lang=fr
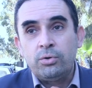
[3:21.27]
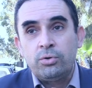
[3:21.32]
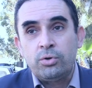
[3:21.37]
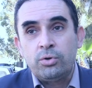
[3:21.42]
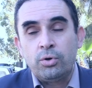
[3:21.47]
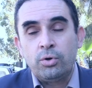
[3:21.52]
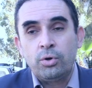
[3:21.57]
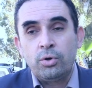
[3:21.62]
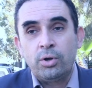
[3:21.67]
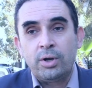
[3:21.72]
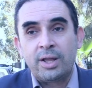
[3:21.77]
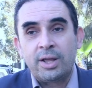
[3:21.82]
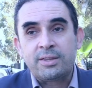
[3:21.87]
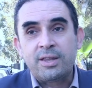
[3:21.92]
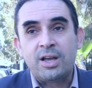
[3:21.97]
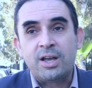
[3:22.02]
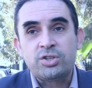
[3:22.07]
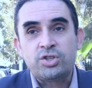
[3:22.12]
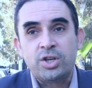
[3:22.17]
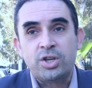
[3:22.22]
une, la
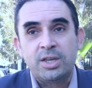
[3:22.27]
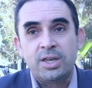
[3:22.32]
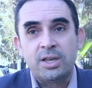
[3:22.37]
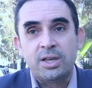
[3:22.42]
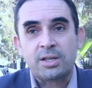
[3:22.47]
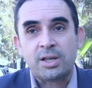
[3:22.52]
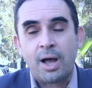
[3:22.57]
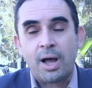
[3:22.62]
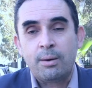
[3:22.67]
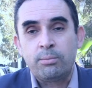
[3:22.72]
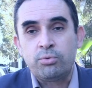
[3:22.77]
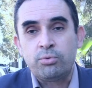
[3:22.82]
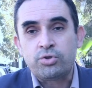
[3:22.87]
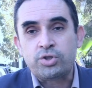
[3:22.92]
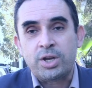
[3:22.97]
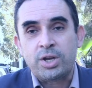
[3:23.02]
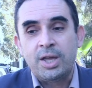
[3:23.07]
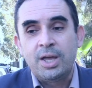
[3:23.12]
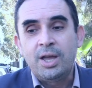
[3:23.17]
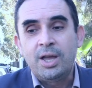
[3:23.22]
trachée qui sera
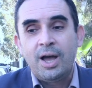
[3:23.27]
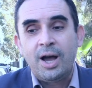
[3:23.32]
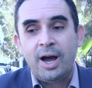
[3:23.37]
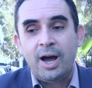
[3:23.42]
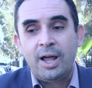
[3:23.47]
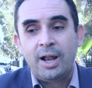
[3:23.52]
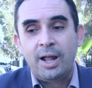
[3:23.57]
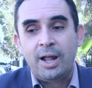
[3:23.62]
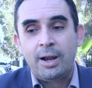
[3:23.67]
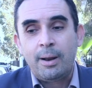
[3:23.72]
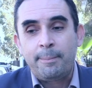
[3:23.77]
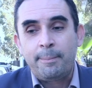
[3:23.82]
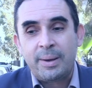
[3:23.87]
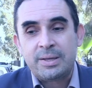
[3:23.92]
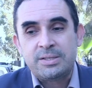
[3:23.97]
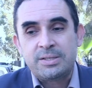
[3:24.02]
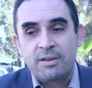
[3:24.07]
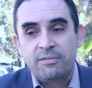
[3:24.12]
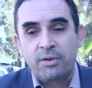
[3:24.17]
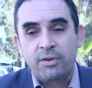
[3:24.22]
bouchée à la
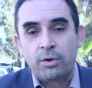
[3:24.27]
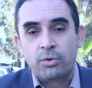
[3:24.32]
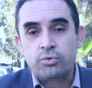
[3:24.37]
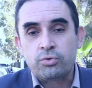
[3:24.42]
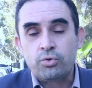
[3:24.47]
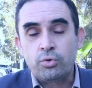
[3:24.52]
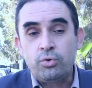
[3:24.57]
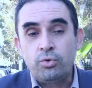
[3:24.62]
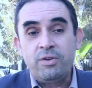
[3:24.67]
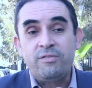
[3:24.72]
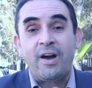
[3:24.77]
partie inférieure du cou,